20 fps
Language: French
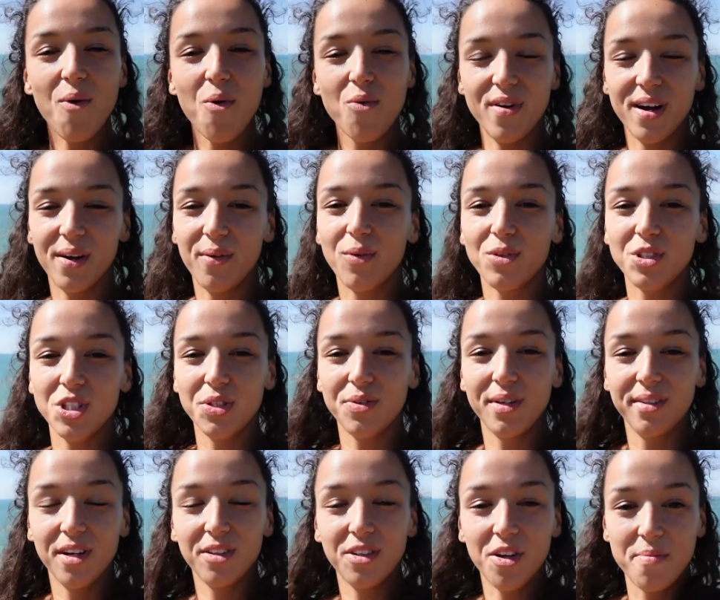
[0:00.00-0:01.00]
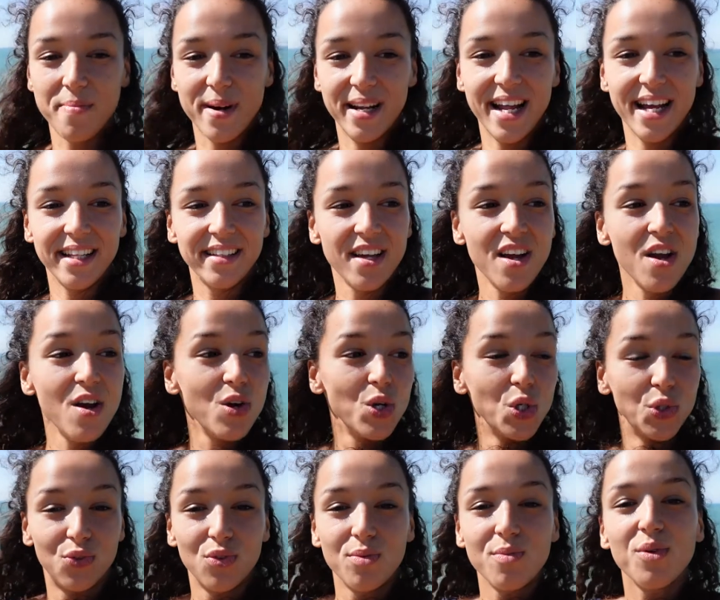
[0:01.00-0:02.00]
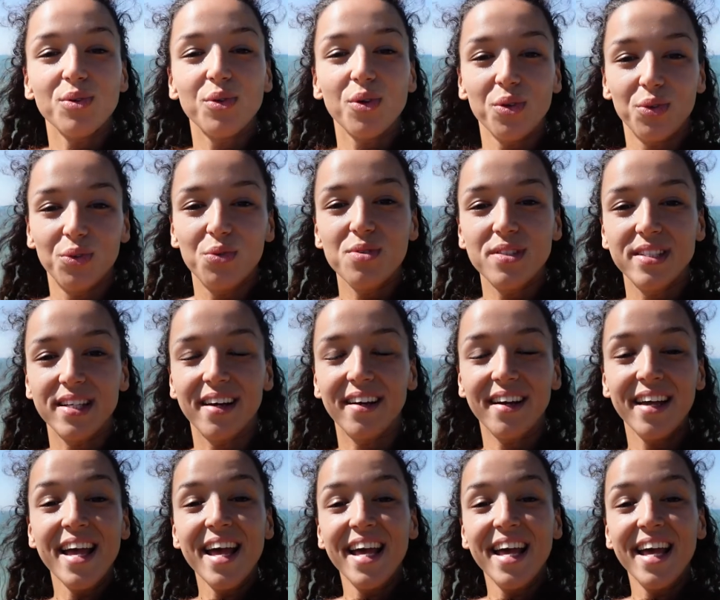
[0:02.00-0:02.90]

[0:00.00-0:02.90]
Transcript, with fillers: On va continuer notre balade. Je vous montre tout ça.